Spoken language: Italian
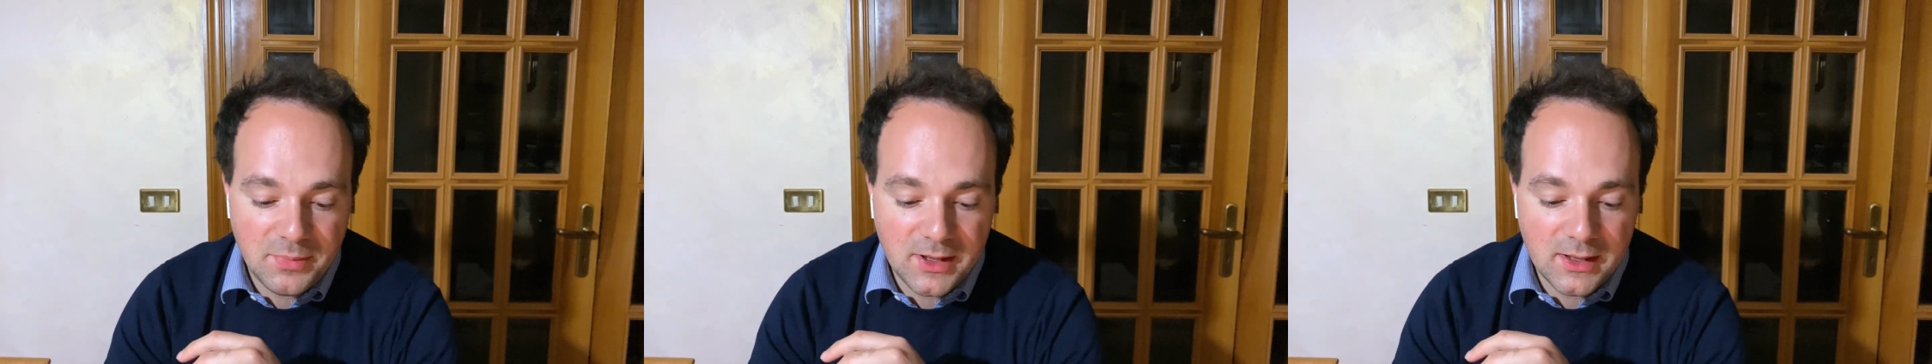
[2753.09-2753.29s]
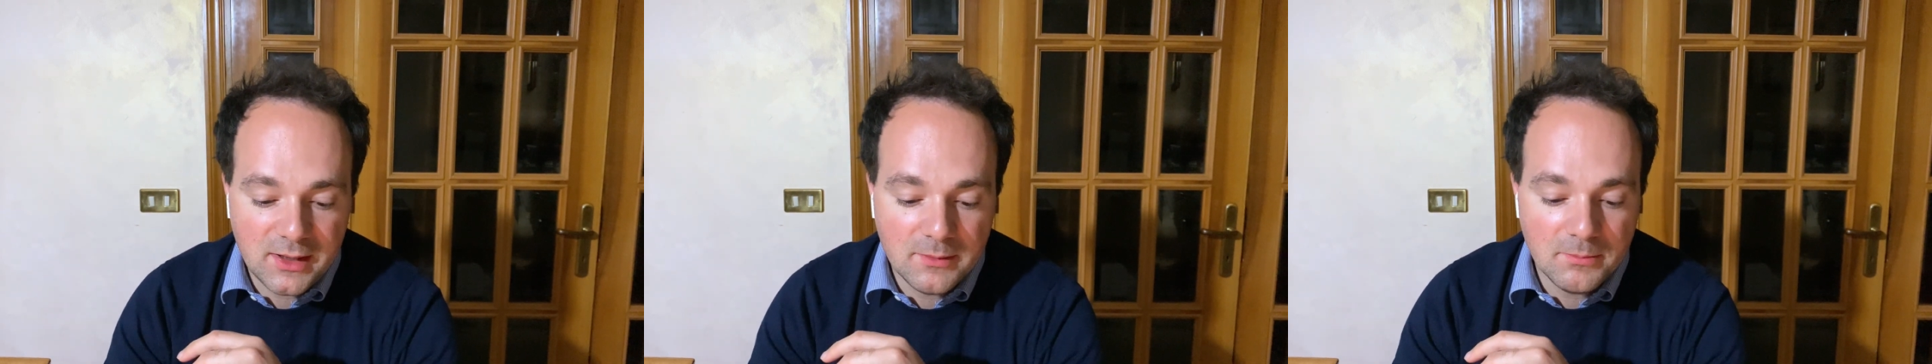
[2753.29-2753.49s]

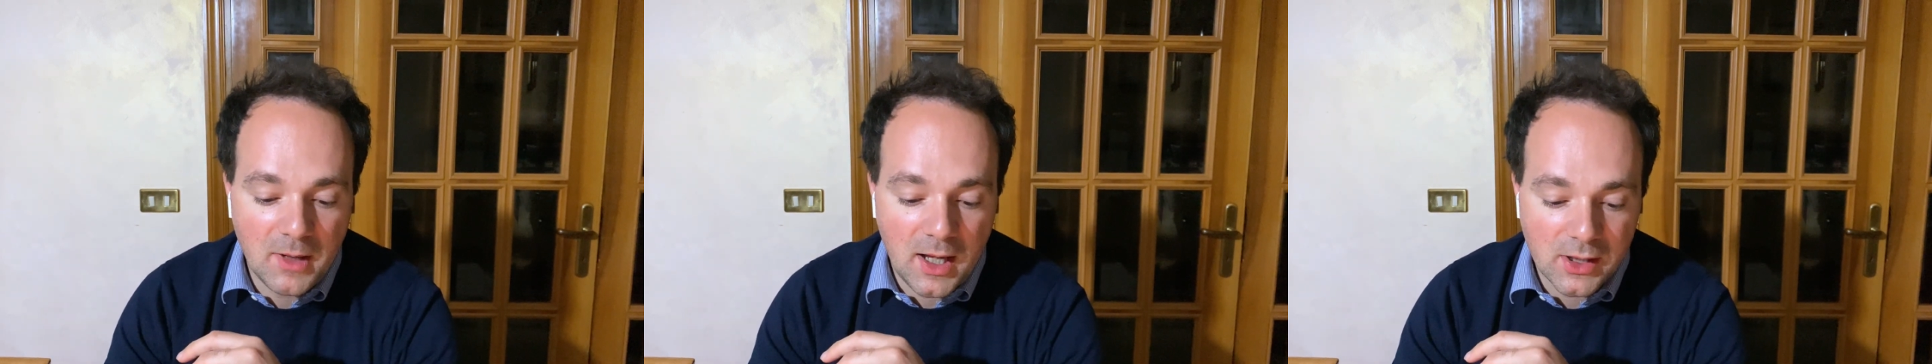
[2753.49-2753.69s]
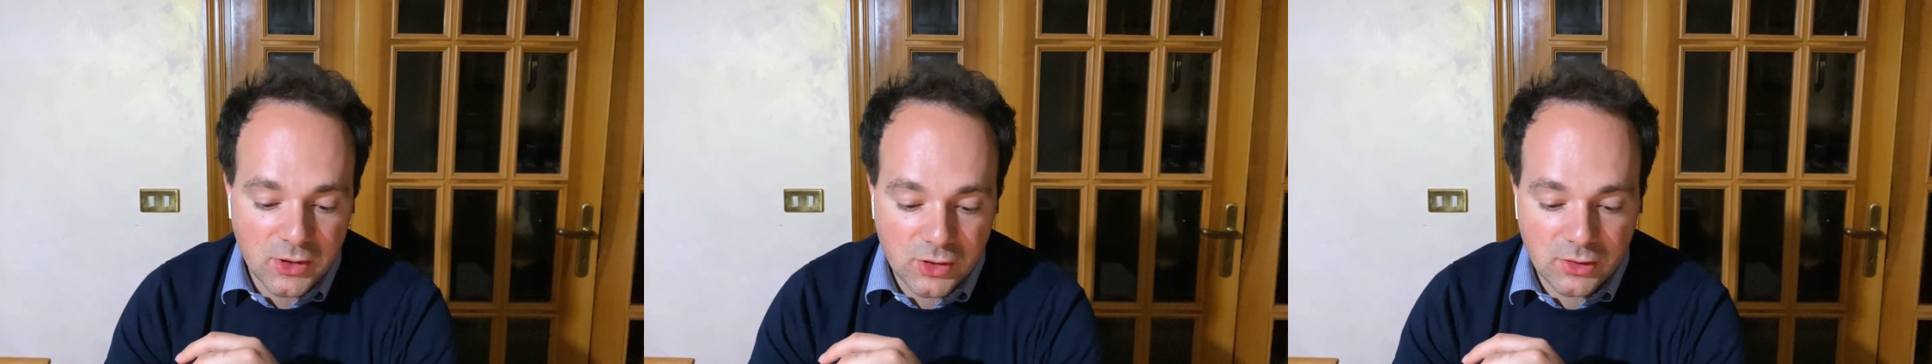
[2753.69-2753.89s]
pig
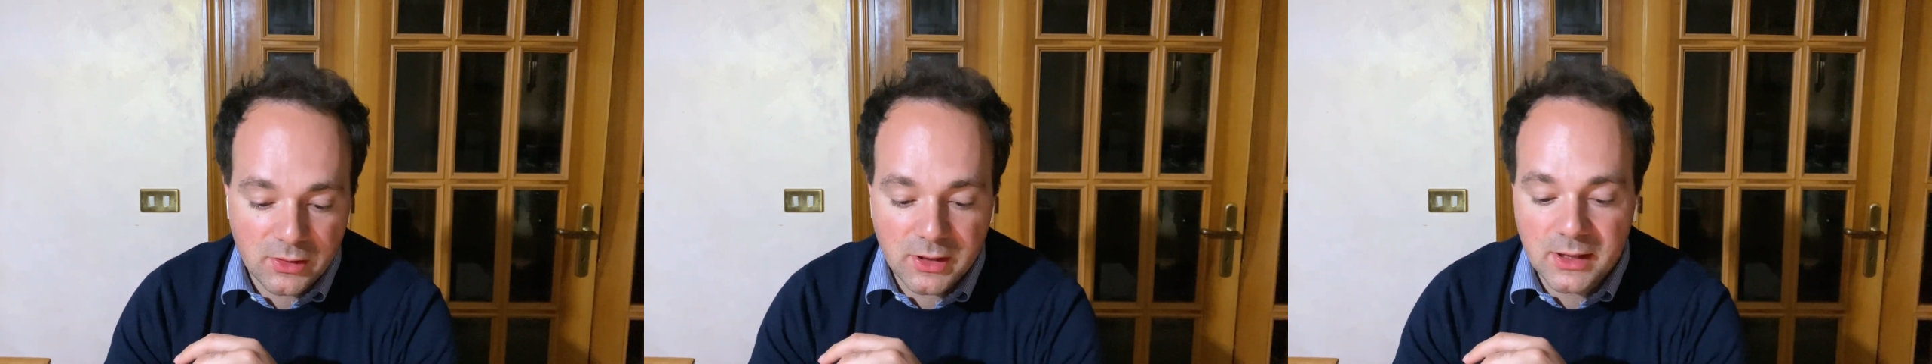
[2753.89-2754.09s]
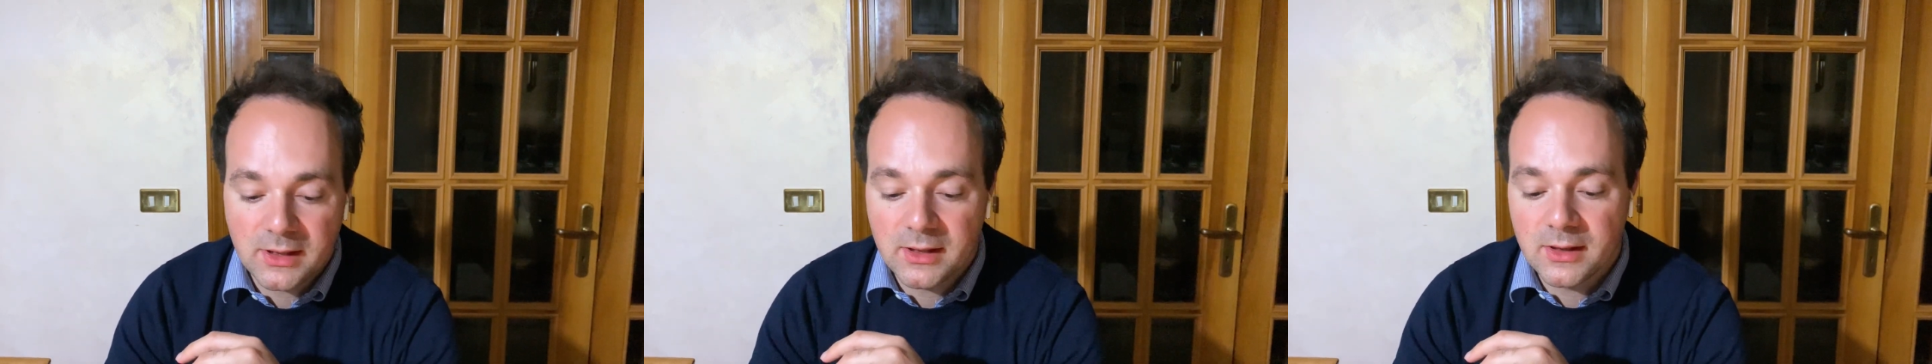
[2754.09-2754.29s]

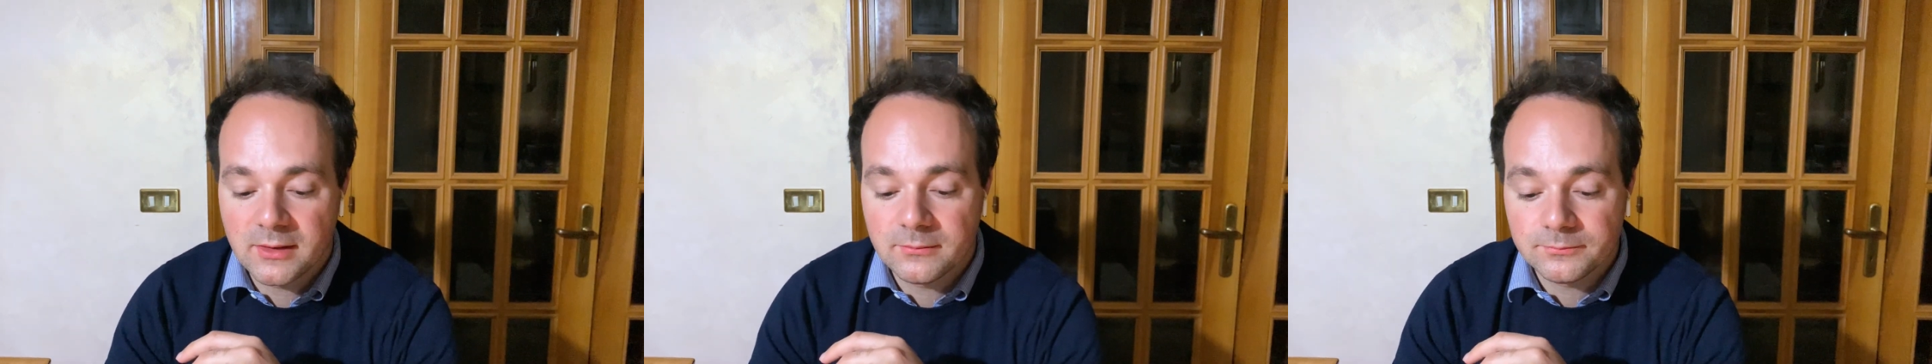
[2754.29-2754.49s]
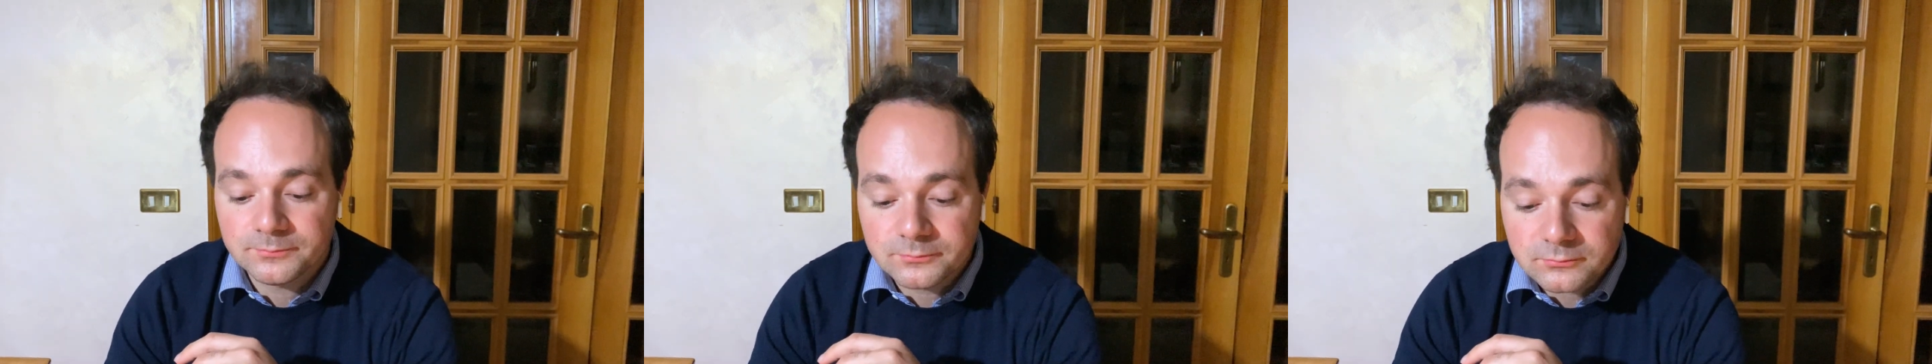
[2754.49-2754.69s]

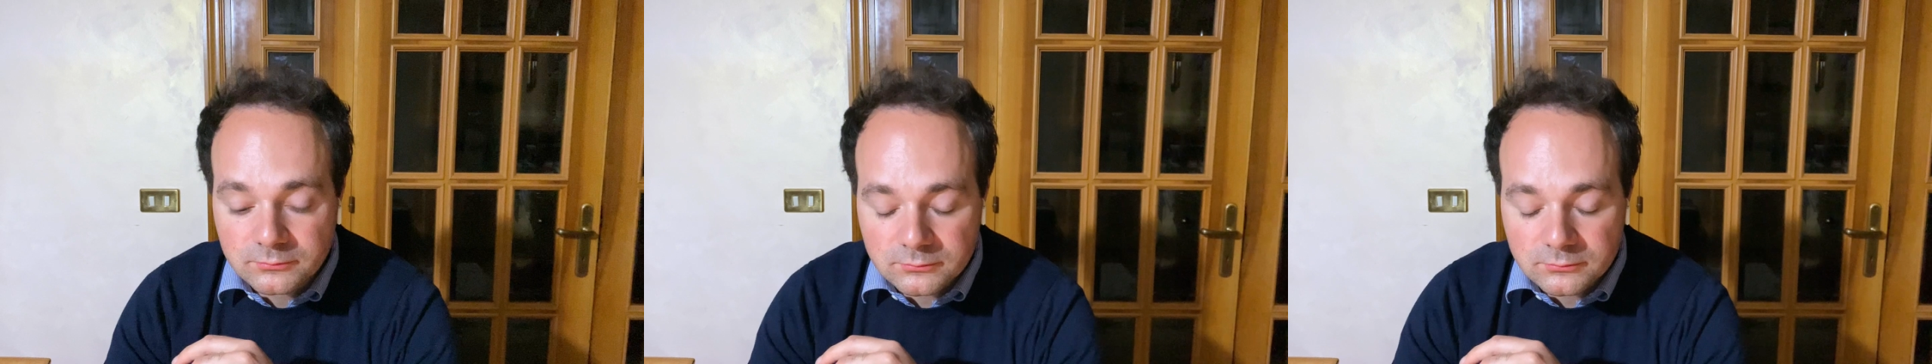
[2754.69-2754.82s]
butchering